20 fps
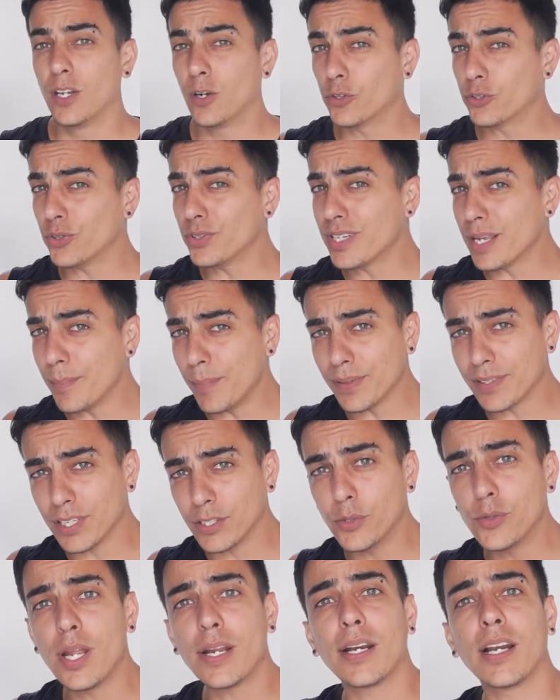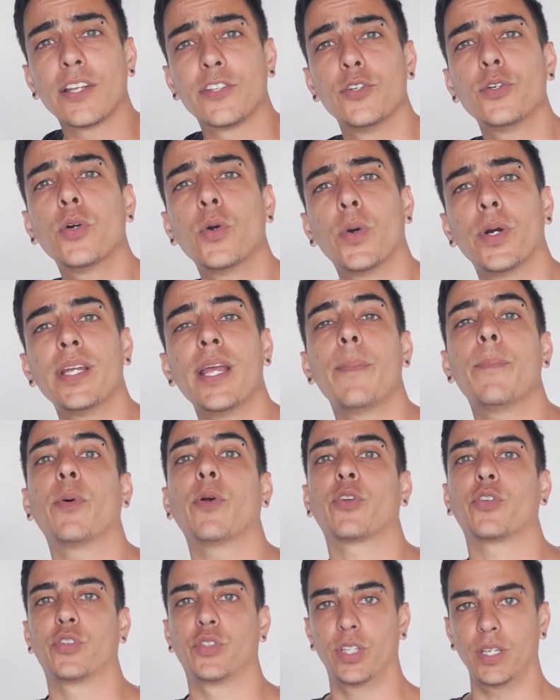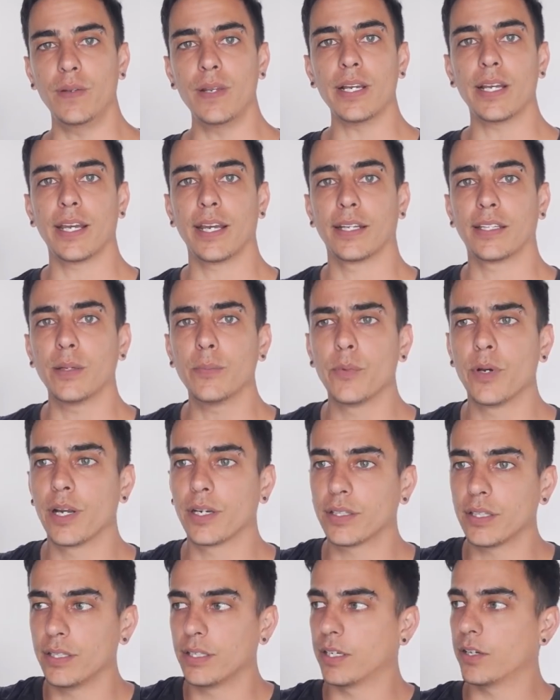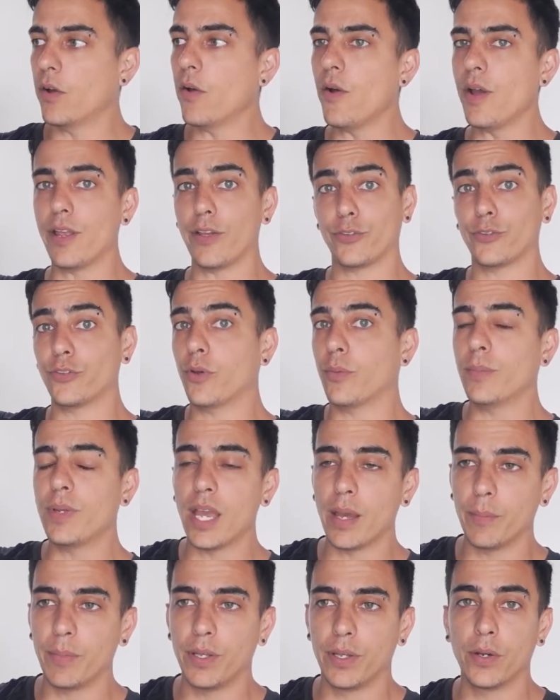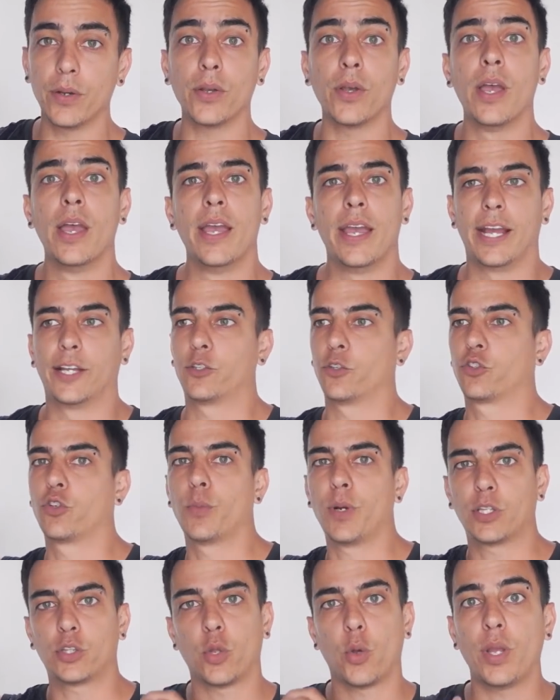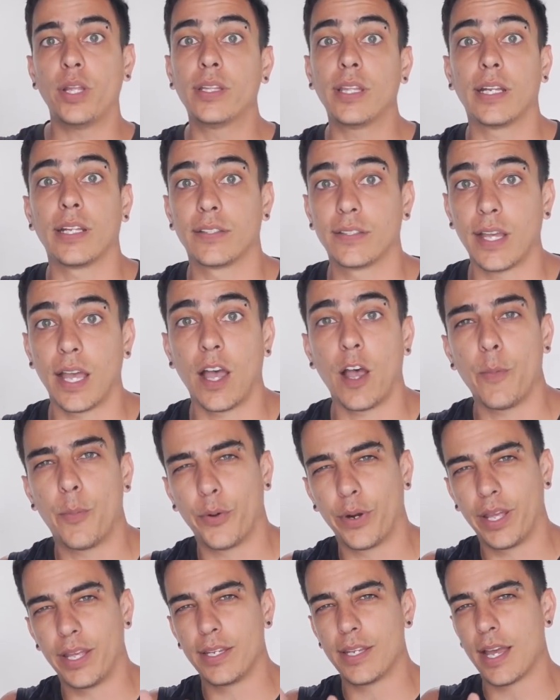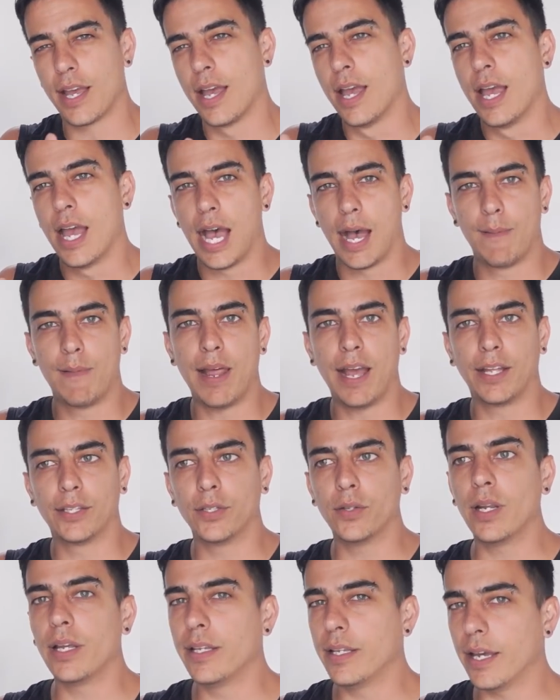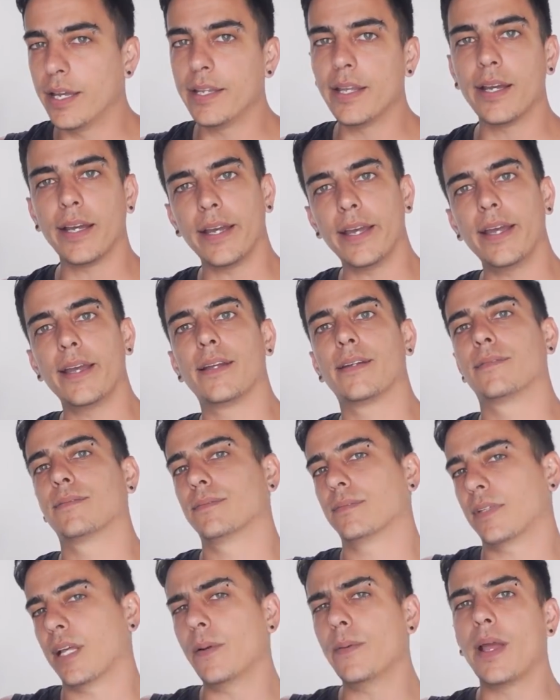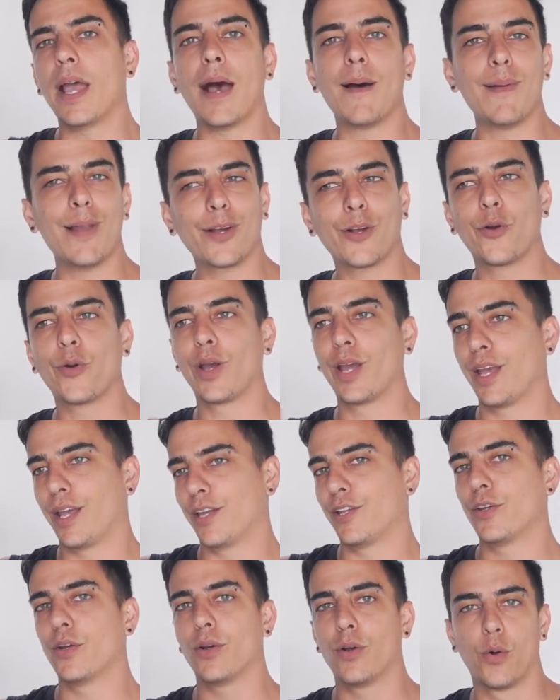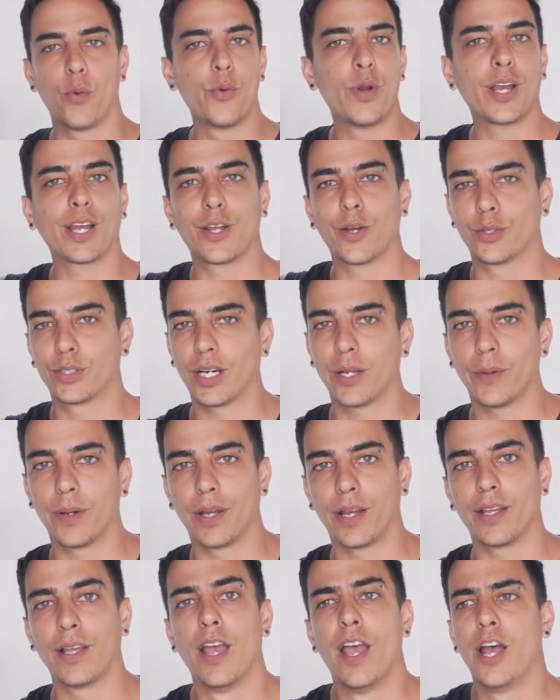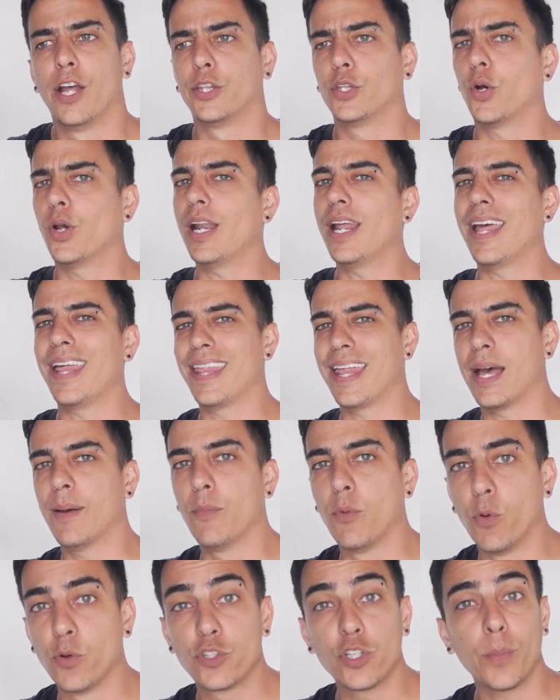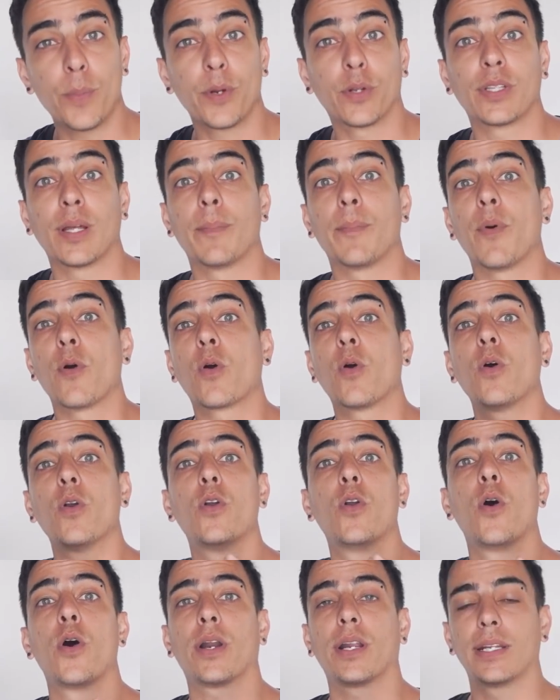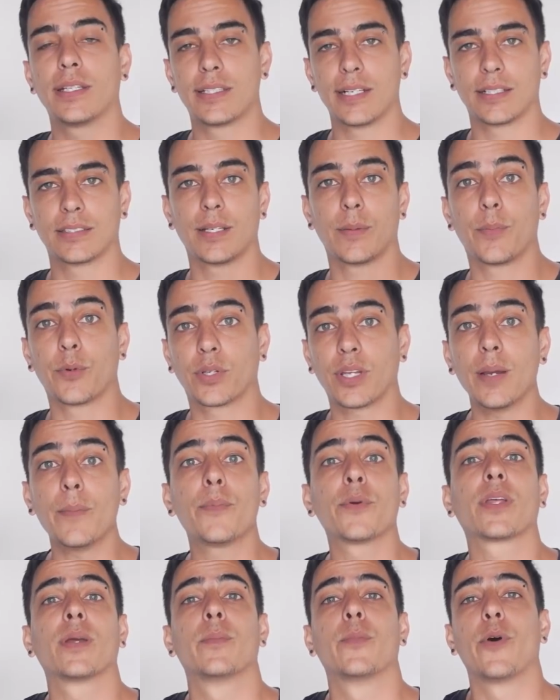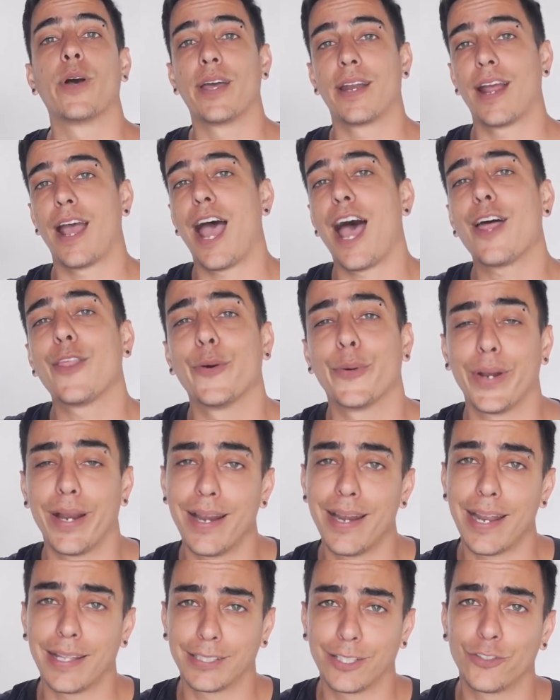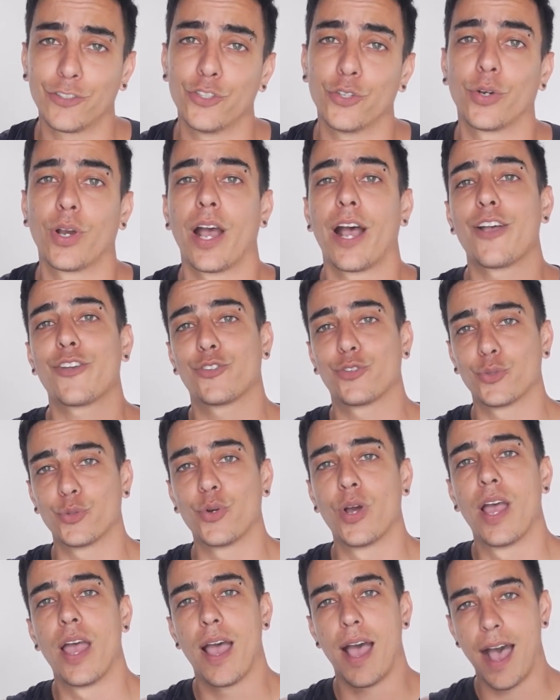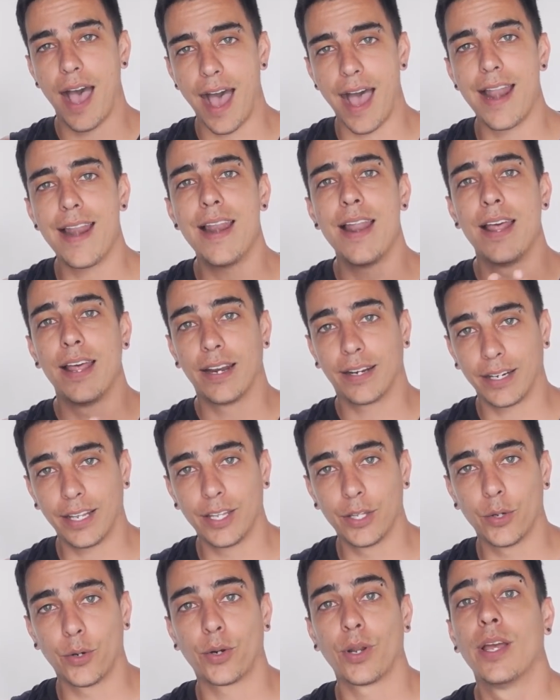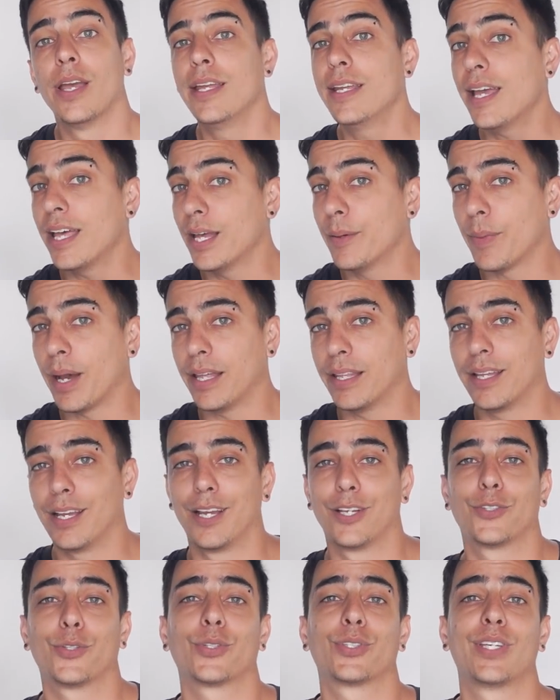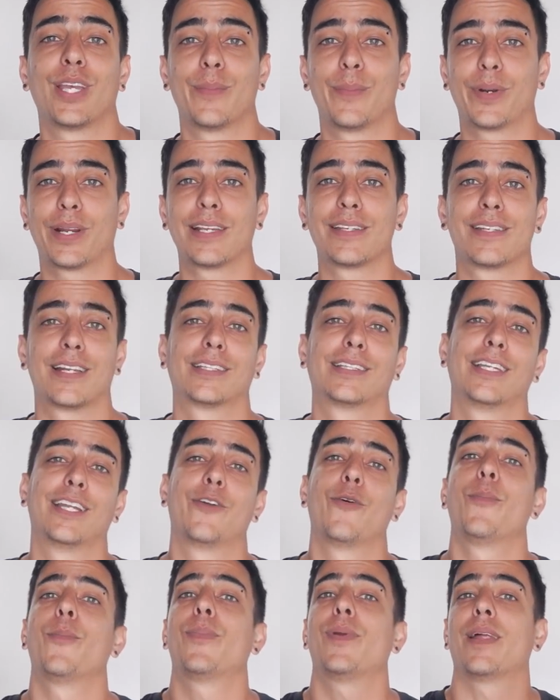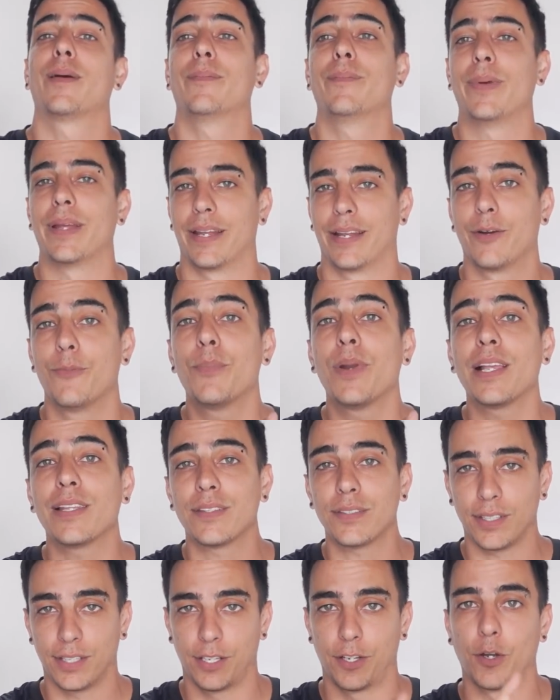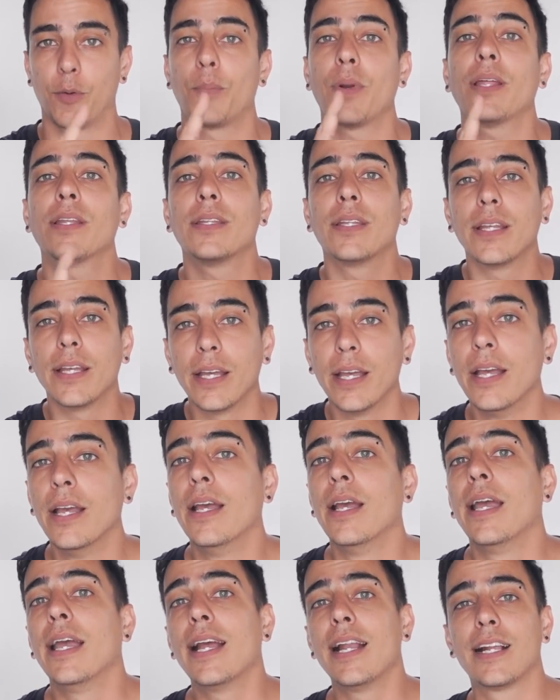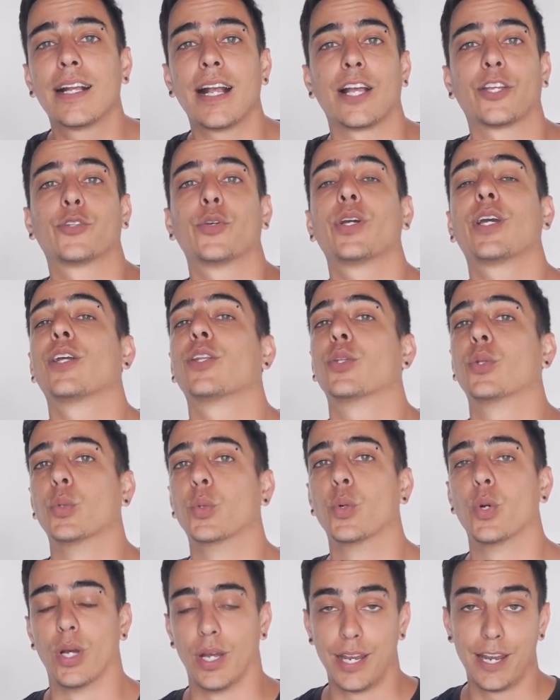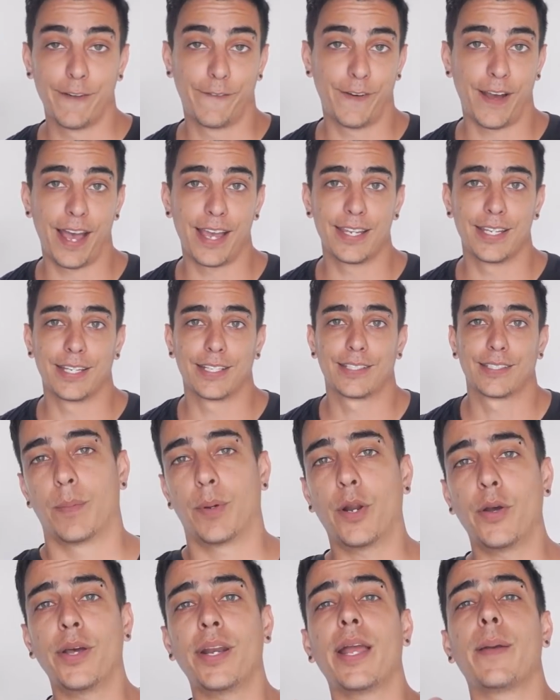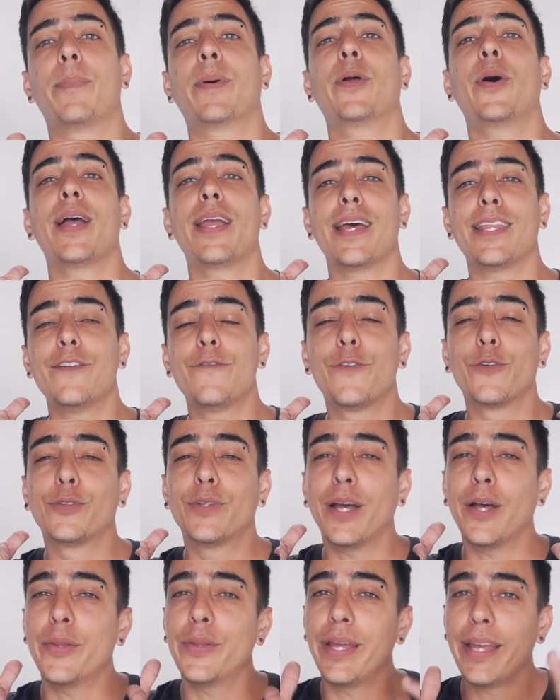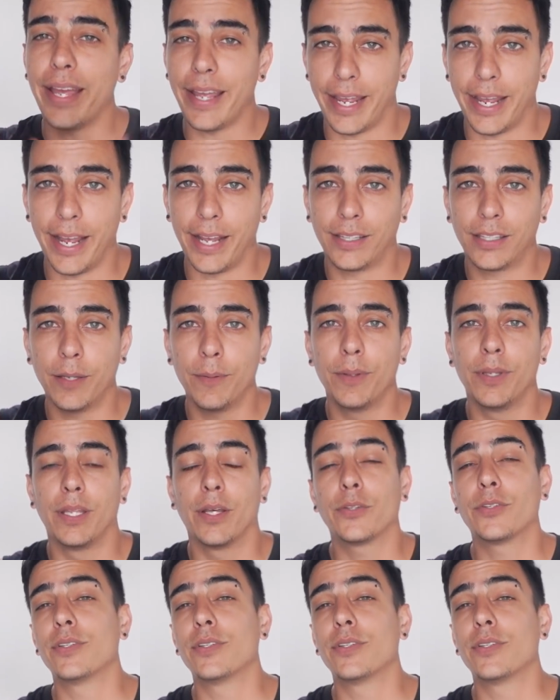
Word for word: Incluso ya empezando una relación con ella es posible que esta mujer te diga, no, ellos son mis amigos, estos hombres todos interesados por ella, hablándole y ella, tal vez habla con ellos una que otra vez. No les da mucho, pero tampoco los rechaza. ¿Por qué? Porque mujeres adoran atención a su alrededor. Y además de eso, siempre quisiera tener un plan B, un plan C, un plan D, en el caso de que tú le falles. Pero espero que hayas disfrutado de este video.